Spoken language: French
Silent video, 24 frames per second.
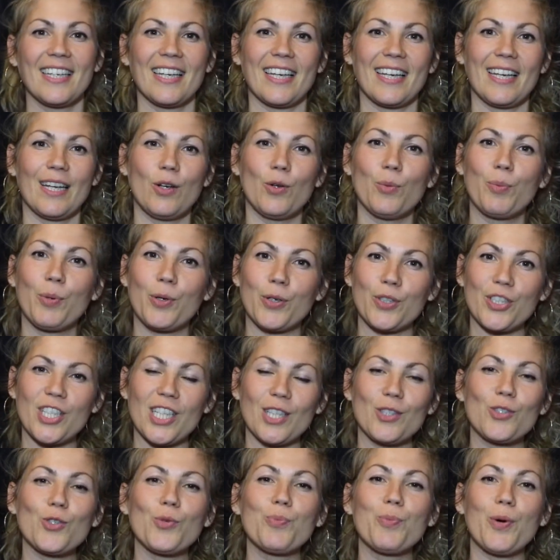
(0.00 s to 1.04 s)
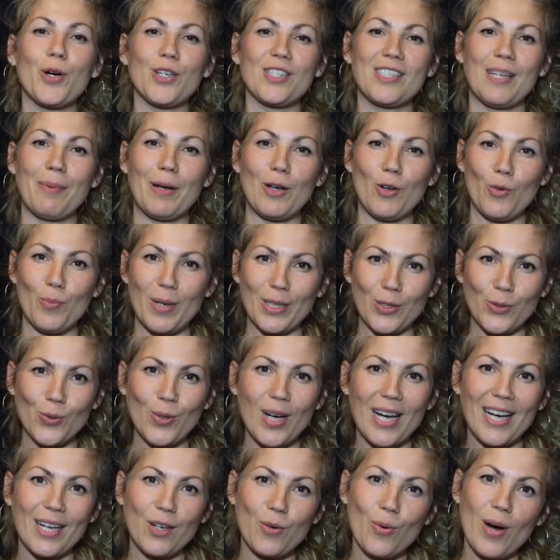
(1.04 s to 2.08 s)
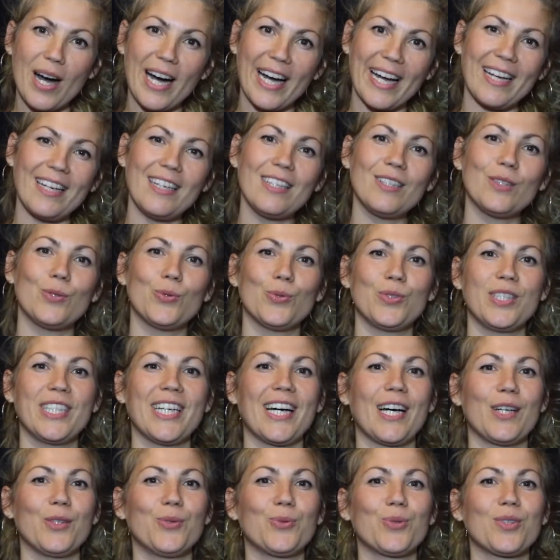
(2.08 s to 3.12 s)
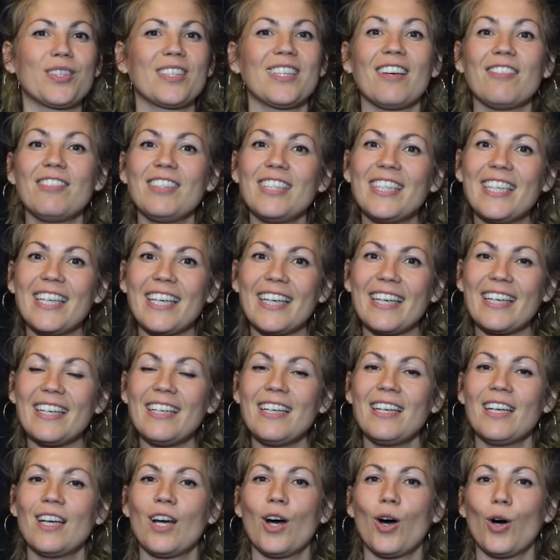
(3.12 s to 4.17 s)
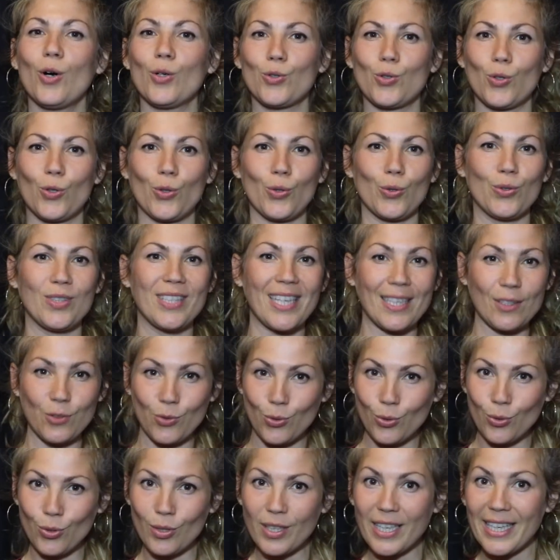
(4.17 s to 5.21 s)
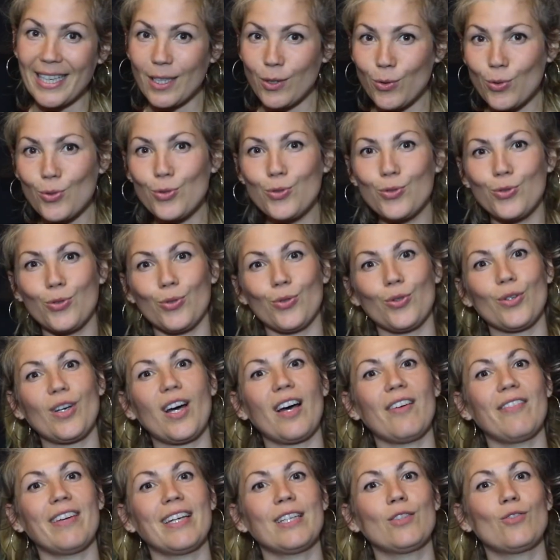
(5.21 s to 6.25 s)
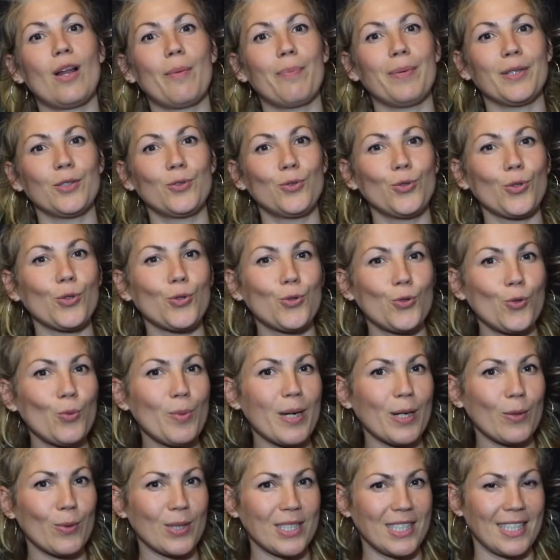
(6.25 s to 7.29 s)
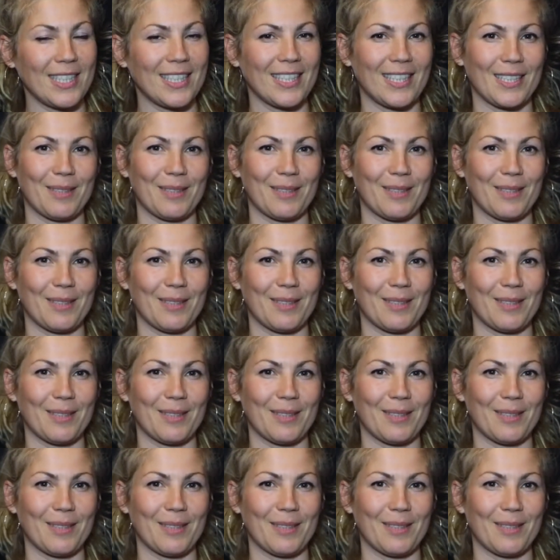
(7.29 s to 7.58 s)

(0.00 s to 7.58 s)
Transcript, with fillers: et le projet que je porte s'appelle le bateau aquarelle. On ira donc naviguer entre nature et culture avec de la peinture subaquatique.